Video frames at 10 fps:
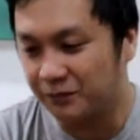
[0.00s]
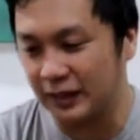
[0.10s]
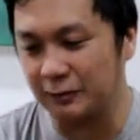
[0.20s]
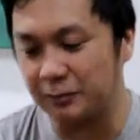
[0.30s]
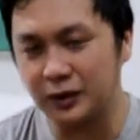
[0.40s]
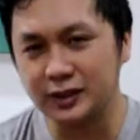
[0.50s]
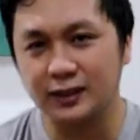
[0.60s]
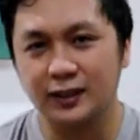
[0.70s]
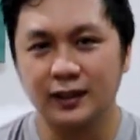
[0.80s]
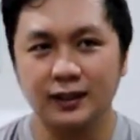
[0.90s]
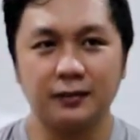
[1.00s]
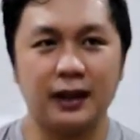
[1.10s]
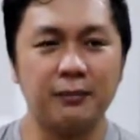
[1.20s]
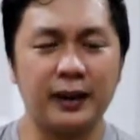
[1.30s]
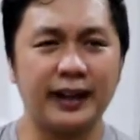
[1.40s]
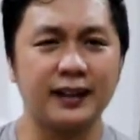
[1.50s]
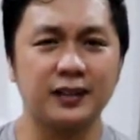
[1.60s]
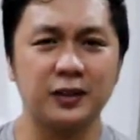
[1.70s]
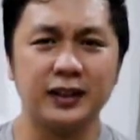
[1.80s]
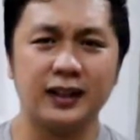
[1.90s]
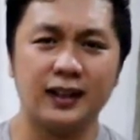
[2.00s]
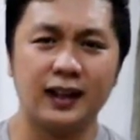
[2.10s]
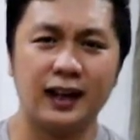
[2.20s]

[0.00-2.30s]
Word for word: Tapos, uh, makikita doon na uh,